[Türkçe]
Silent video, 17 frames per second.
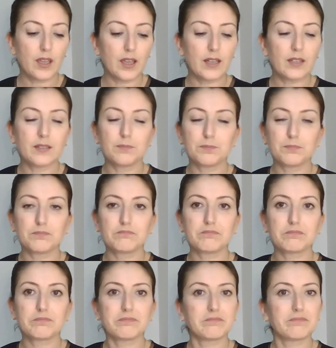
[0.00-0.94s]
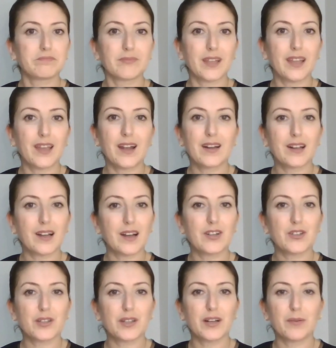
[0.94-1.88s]
Yani eğer
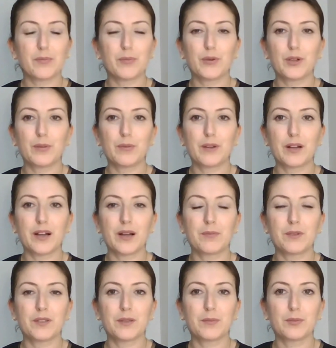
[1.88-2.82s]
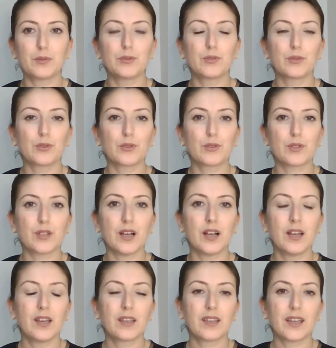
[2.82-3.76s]
karşı taraf böyle bir hamlede
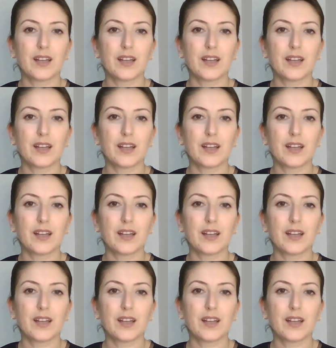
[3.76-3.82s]
bulunuyorsa